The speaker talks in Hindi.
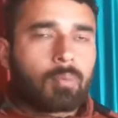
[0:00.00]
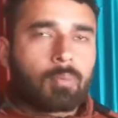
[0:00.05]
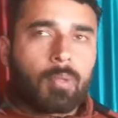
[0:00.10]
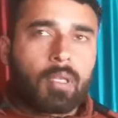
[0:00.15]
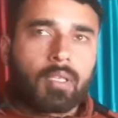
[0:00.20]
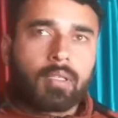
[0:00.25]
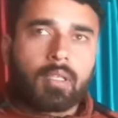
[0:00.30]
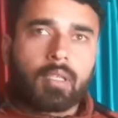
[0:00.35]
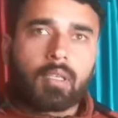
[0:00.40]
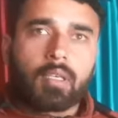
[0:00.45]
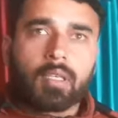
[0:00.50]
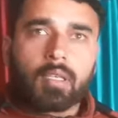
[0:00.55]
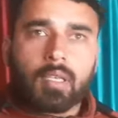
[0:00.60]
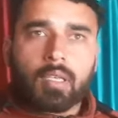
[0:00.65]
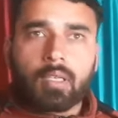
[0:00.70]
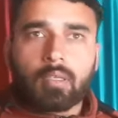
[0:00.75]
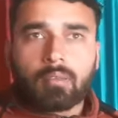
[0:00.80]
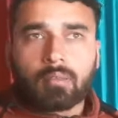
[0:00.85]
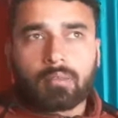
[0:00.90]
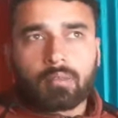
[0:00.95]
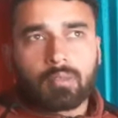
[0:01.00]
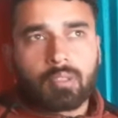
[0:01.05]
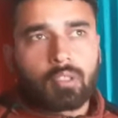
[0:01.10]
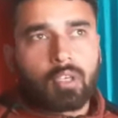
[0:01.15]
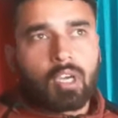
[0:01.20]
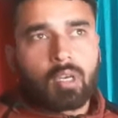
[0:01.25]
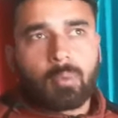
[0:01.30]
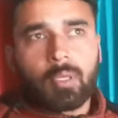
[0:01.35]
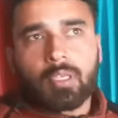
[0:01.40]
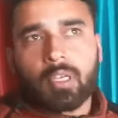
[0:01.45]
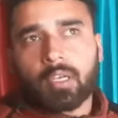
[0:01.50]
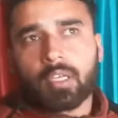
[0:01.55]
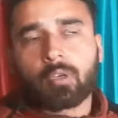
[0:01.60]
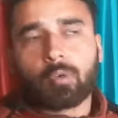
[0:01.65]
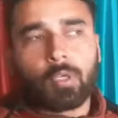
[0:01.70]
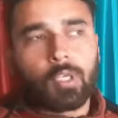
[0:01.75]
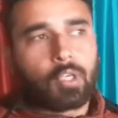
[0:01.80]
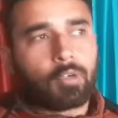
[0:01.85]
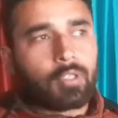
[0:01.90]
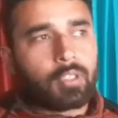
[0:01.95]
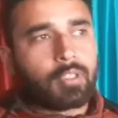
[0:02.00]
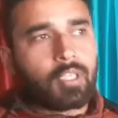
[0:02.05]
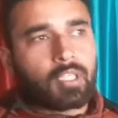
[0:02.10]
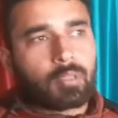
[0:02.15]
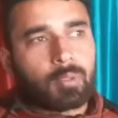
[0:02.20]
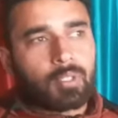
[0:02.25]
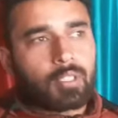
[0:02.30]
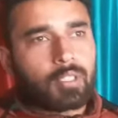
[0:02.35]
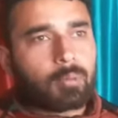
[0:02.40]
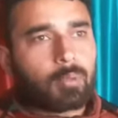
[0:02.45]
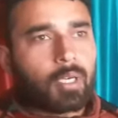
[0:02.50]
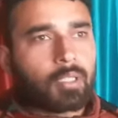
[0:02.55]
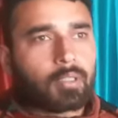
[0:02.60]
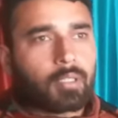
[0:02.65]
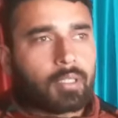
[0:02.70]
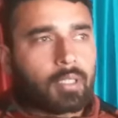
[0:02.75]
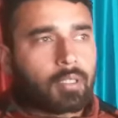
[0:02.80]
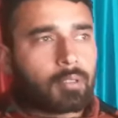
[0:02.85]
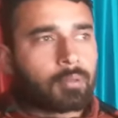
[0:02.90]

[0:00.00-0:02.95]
मैंने देखा कि दुकान मेरी आगे खुली हुई दस बजे की बात है